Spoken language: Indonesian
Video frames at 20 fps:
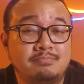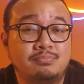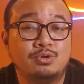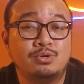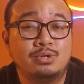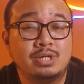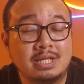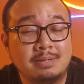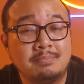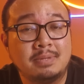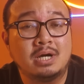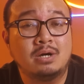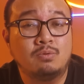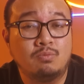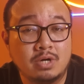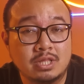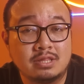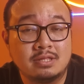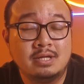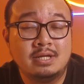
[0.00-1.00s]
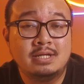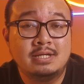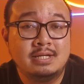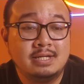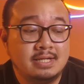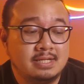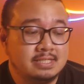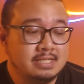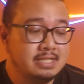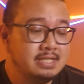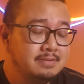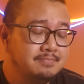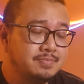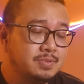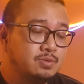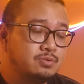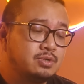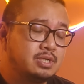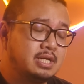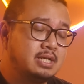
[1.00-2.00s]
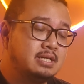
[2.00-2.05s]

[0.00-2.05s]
65 watt. Jadi untuk